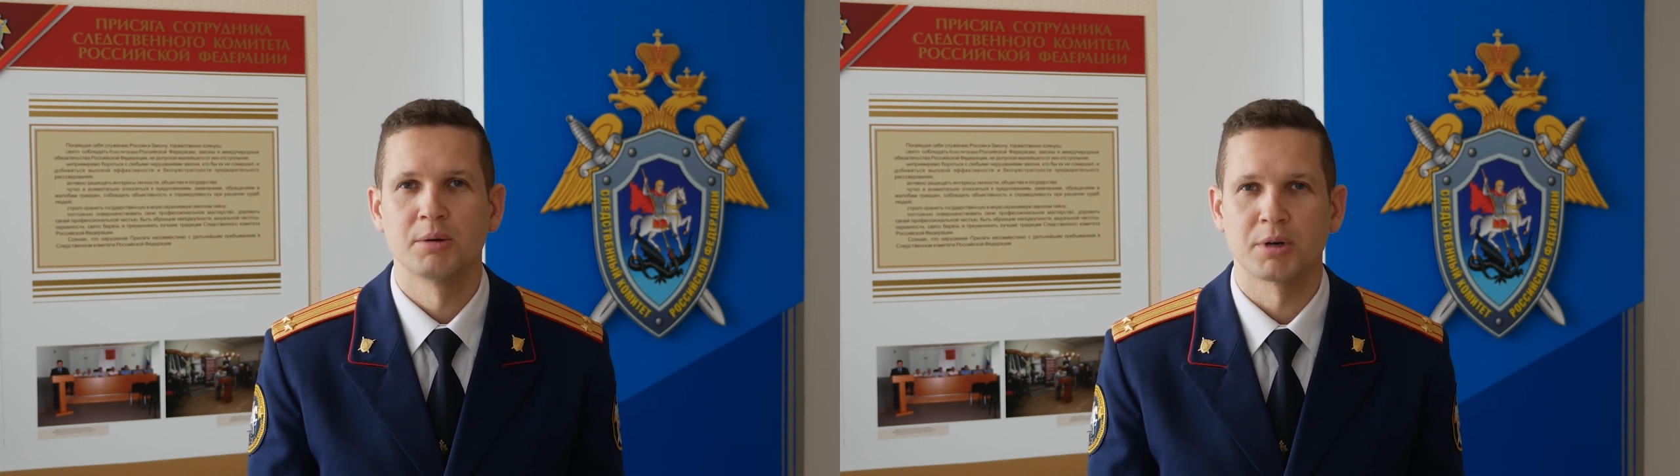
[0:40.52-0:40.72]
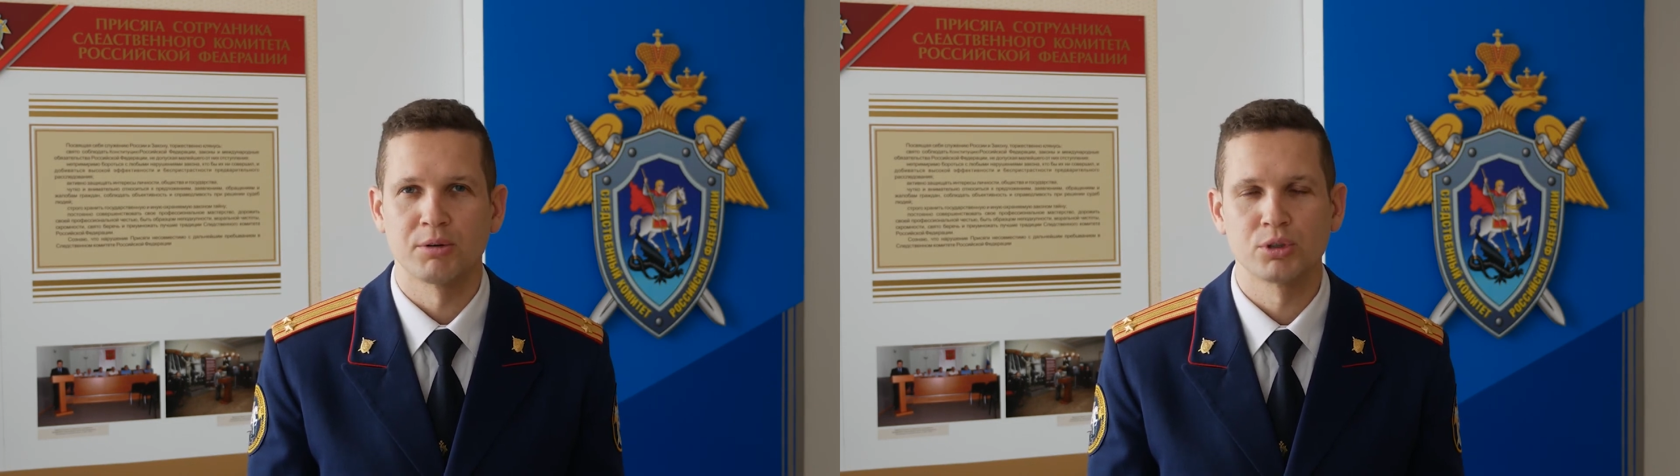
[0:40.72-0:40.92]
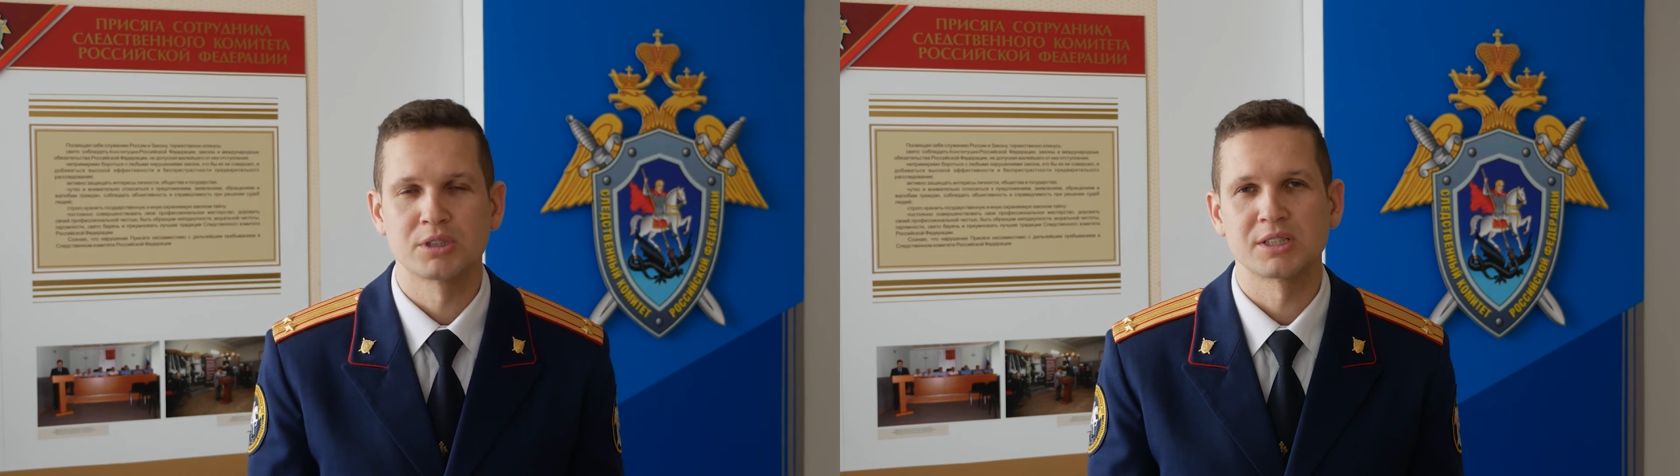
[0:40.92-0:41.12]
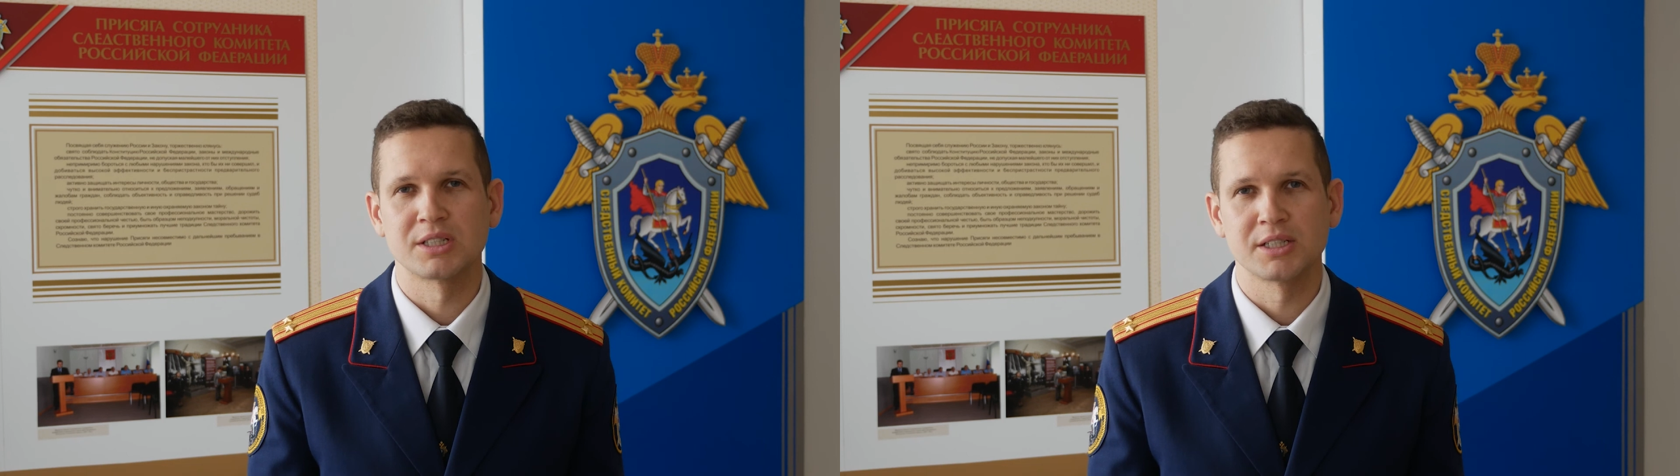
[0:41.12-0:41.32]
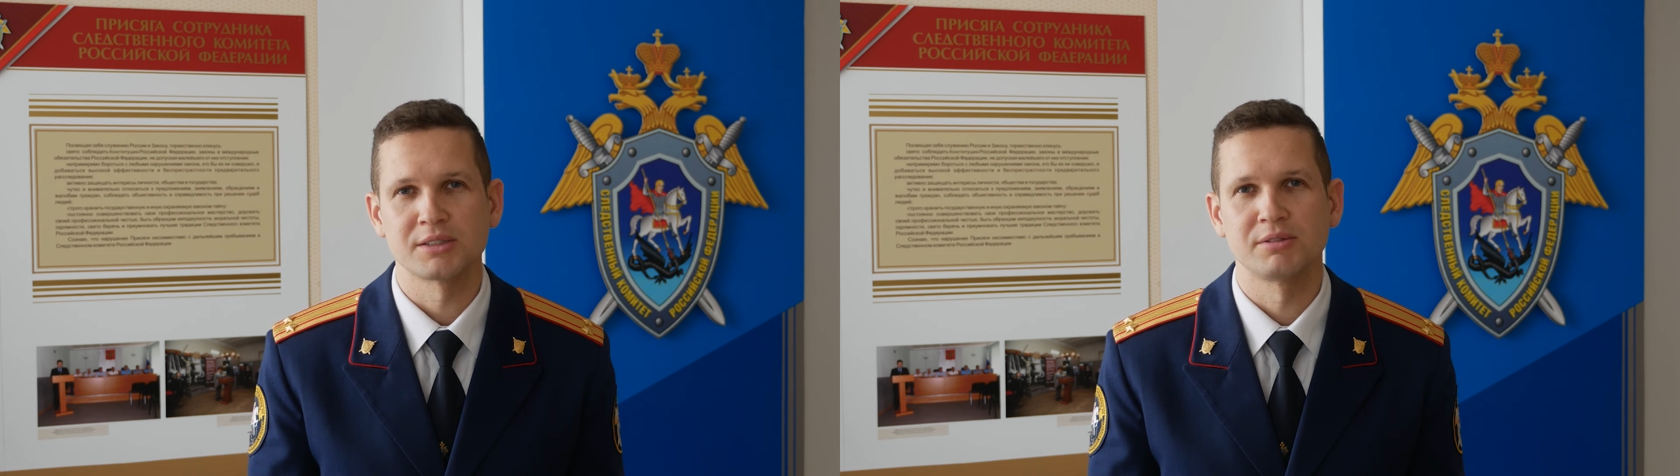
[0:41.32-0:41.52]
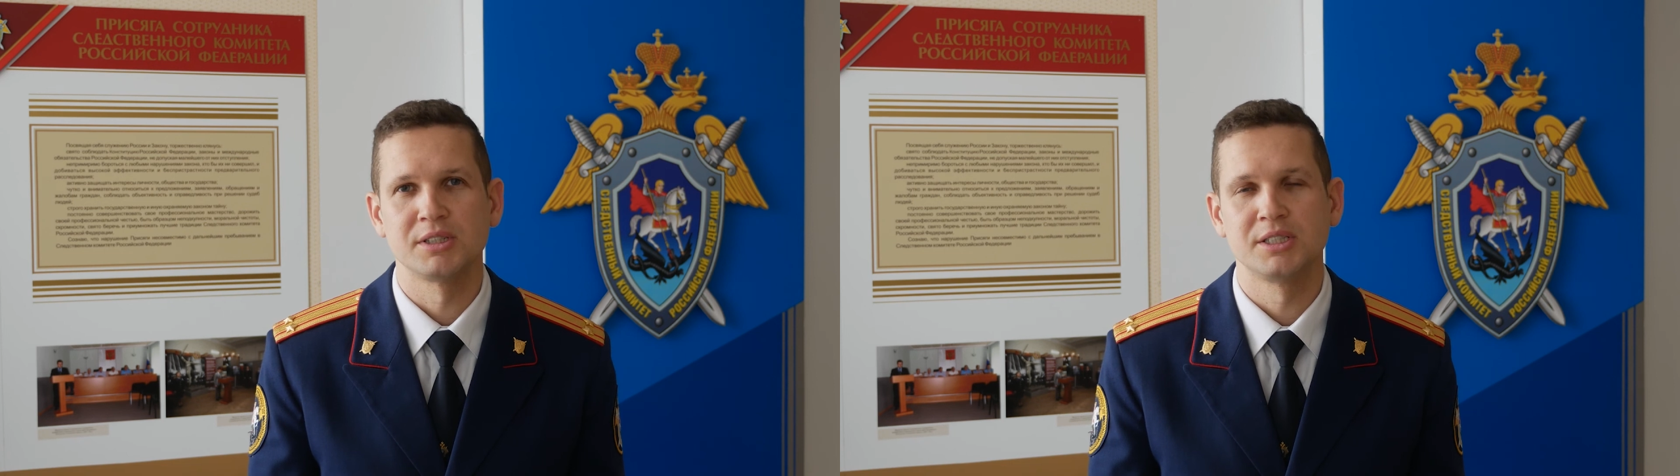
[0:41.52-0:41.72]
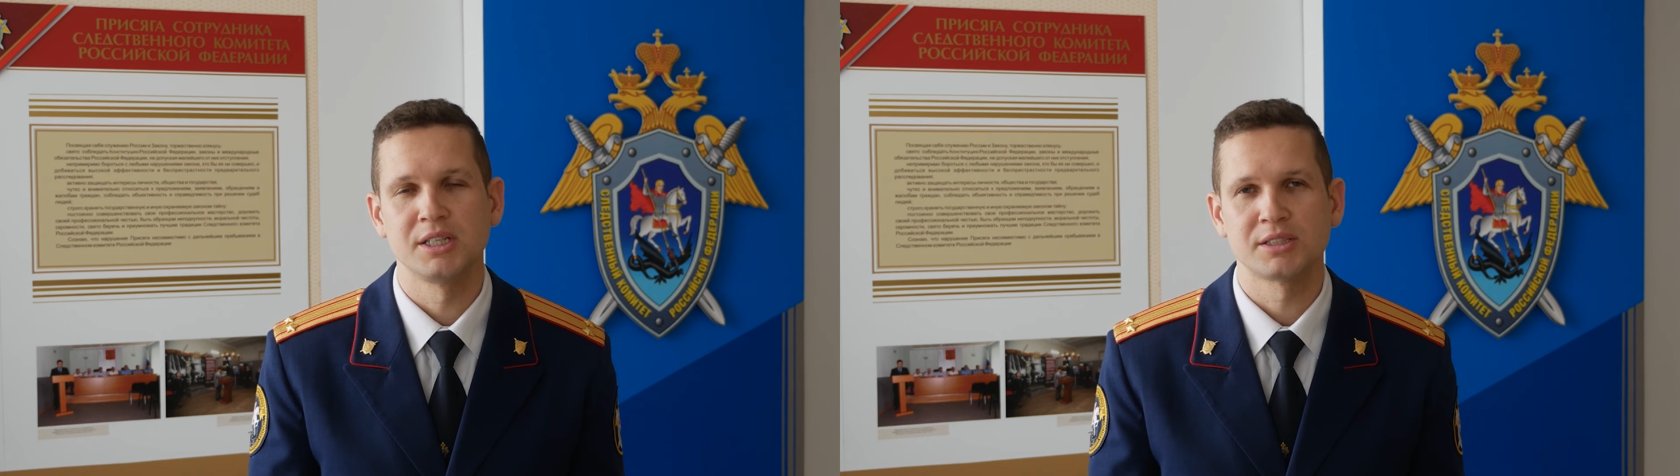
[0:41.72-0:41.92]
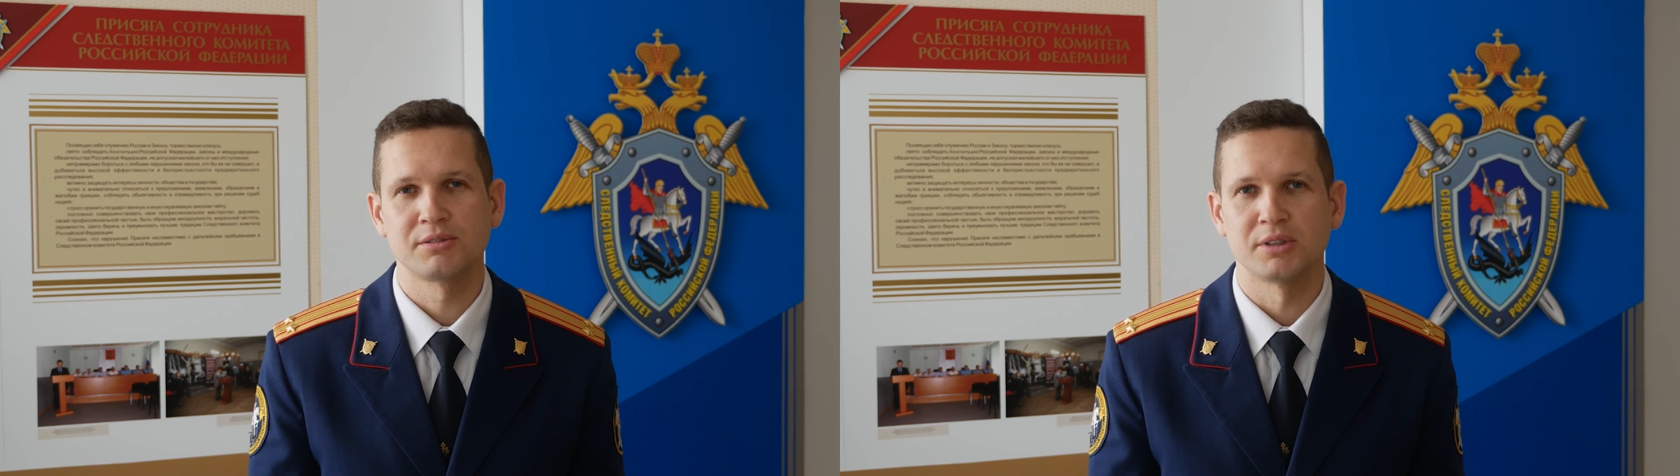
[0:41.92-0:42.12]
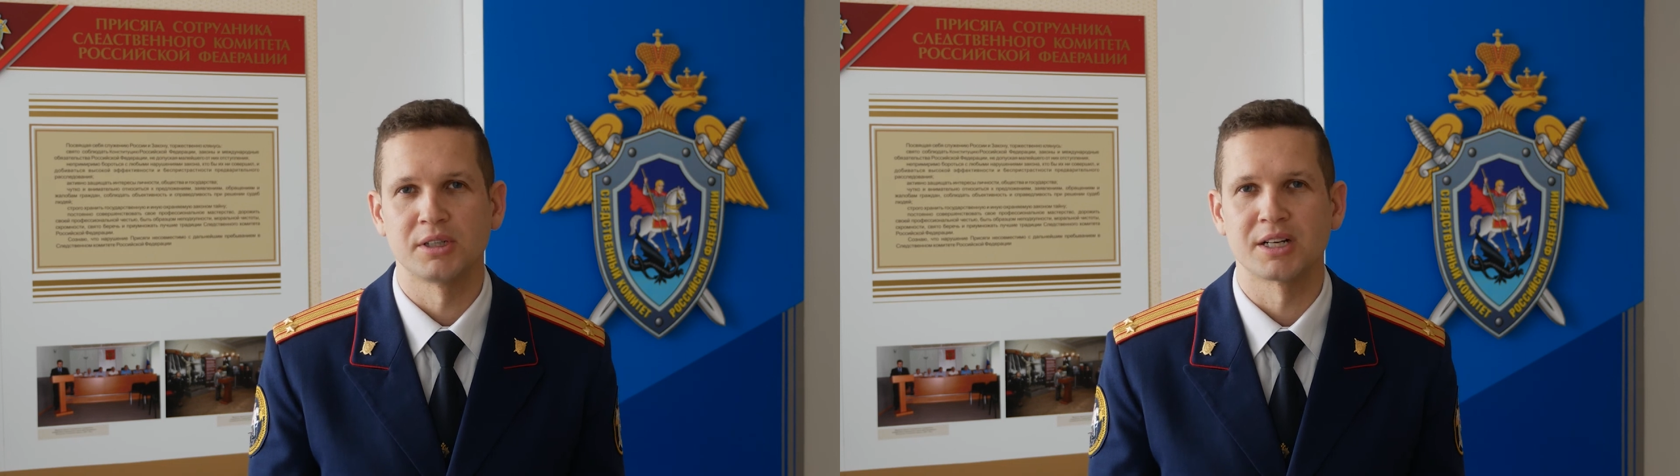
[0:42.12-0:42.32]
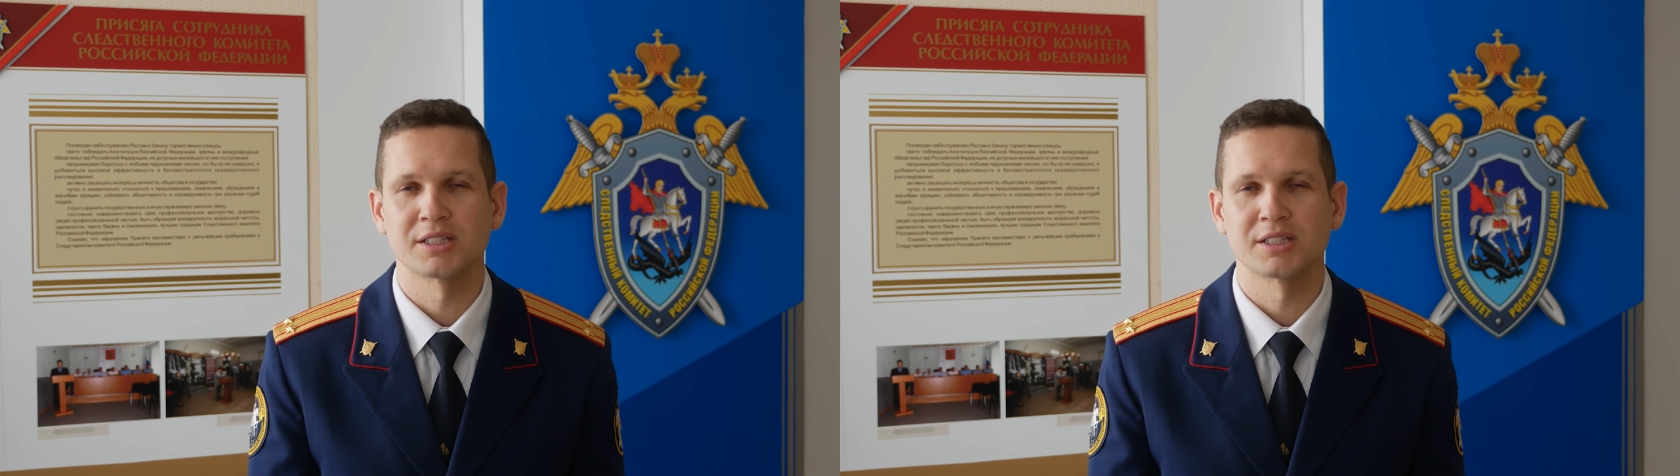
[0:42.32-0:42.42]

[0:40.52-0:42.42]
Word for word: Проводятся следственные действия,